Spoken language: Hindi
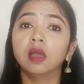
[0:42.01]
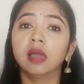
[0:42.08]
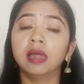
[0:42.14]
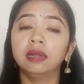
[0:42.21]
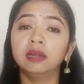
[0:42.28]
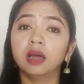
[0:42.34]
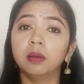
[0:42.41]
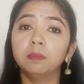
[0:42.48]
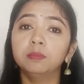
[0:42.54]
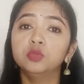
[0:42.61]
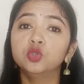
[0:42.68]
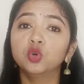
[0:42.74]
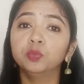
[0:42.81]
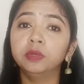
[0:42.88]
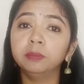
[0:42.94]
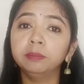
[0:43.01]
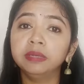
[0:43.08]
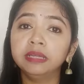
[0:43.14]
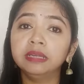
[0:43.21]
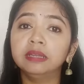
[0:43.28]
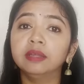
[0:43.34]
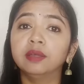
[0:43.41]
एंड आप जो भी
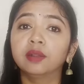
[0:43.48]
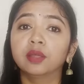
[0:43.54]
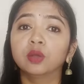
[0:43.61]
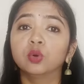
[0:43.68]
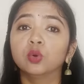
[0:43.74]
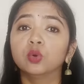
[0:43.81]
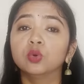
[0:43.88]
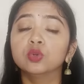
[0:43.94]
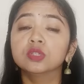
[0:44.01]
मील ले रहे हो